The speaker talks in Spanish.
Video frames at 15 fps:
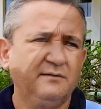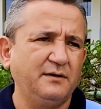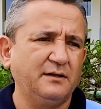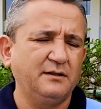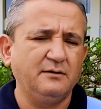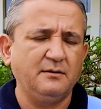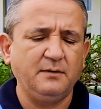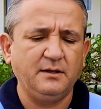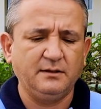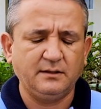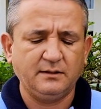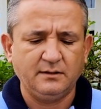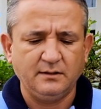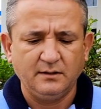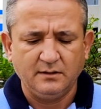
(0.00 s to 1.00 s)

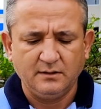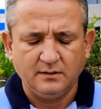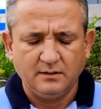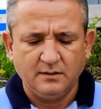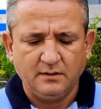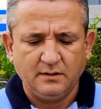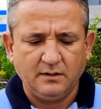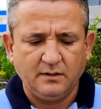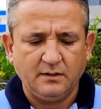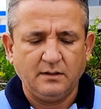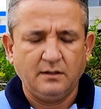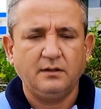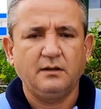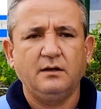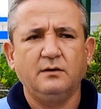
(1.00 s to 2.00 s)
efectivamente,
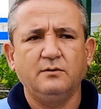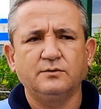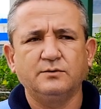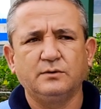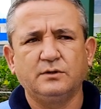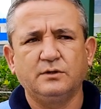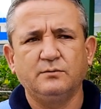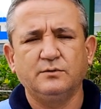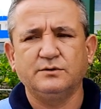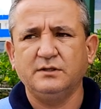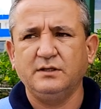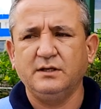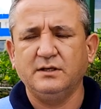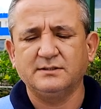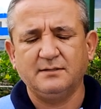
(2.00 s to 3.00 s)
eh, en los últimos
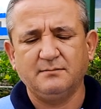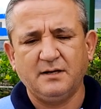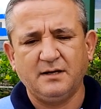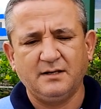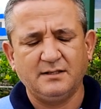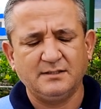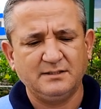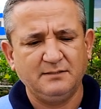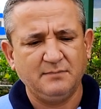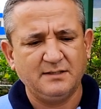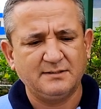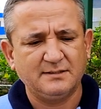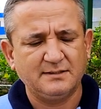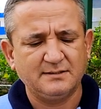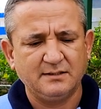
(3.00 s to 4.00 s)
días, semanas y
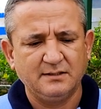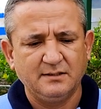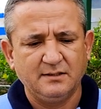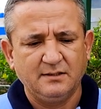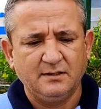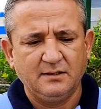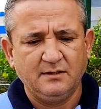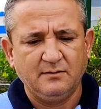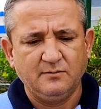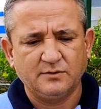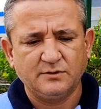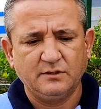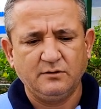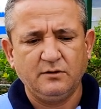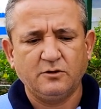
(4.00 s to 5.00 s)
meses
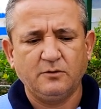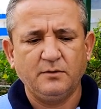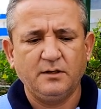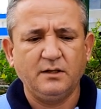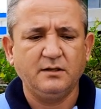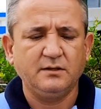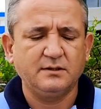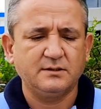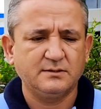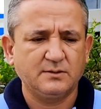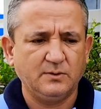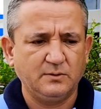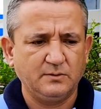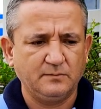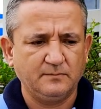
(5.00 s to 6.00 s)
hemos tenido inconvenientes
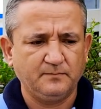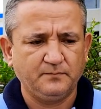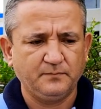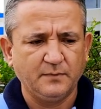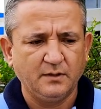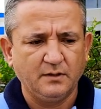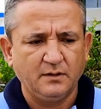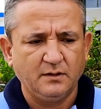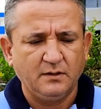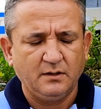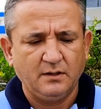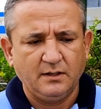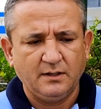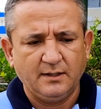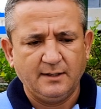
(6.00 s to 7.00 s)
con
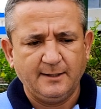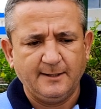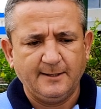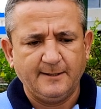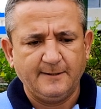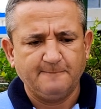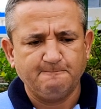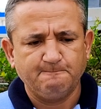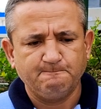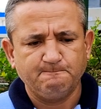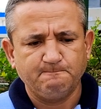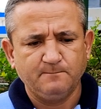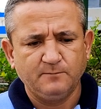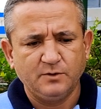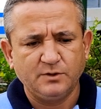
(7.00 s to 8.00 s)
eh,
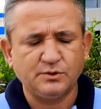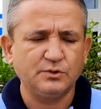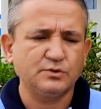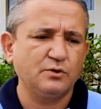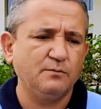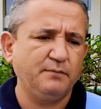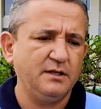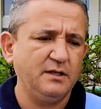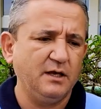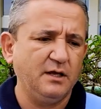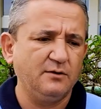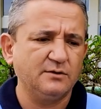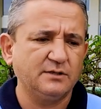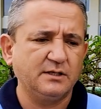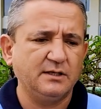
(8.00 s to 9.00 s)
nuestros
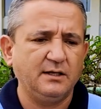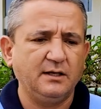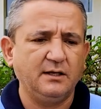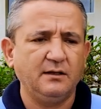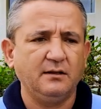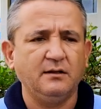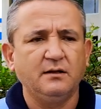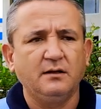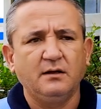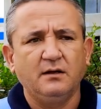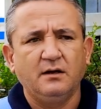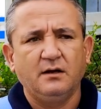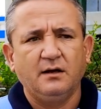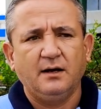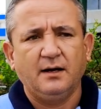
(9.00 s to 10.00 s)
compañeros que eh,
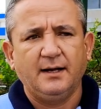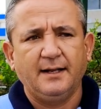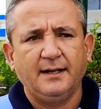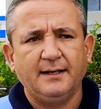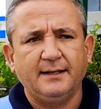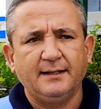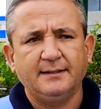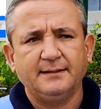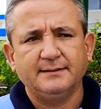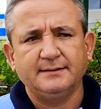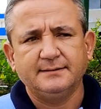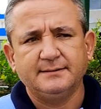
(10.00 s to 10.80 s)
al